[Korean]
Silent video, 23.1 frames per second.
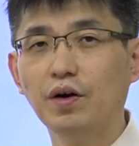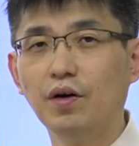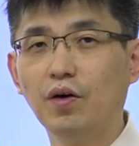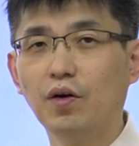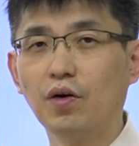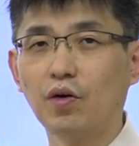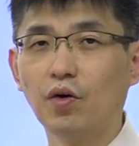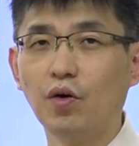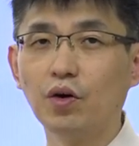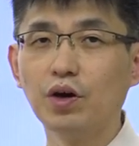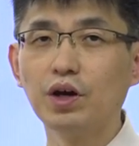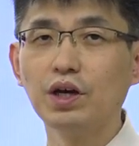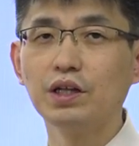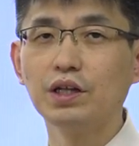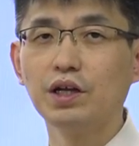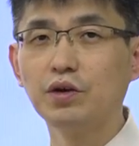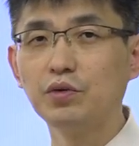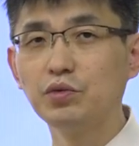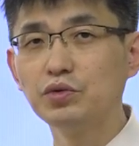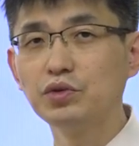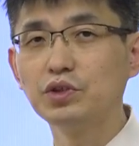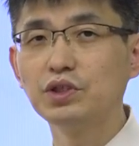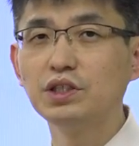어, 거기에
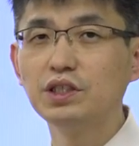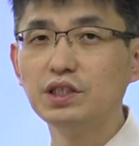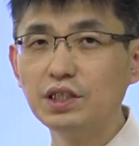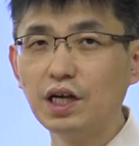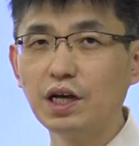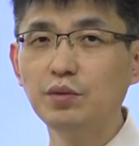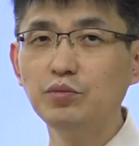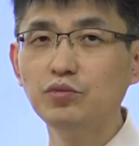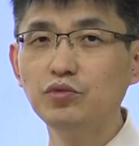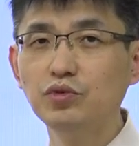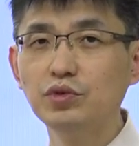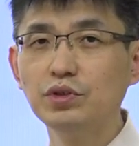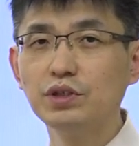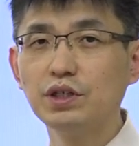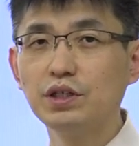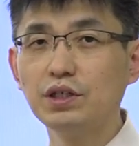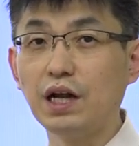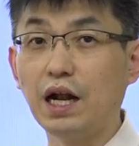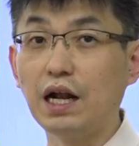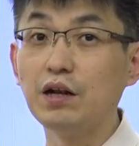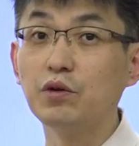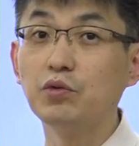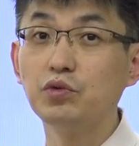나오는 시사
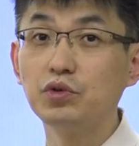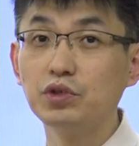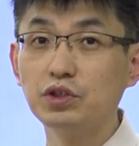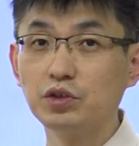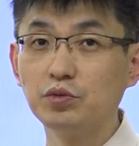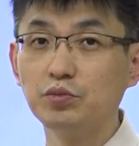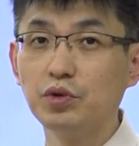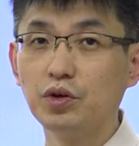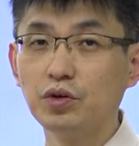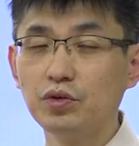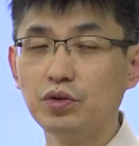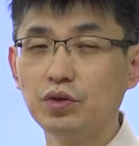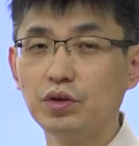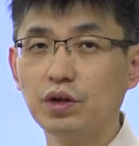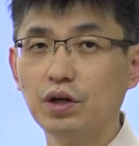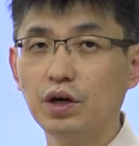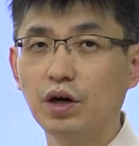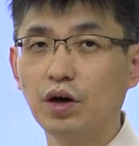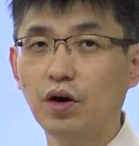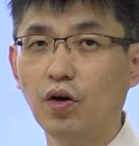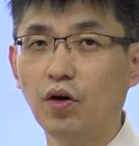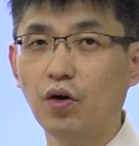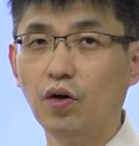문제를 알고 있으면
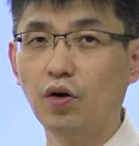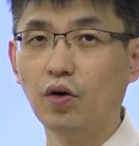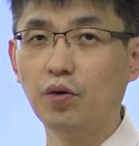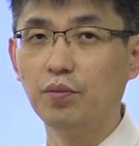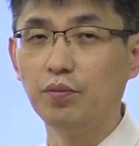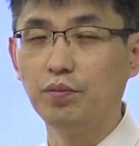어,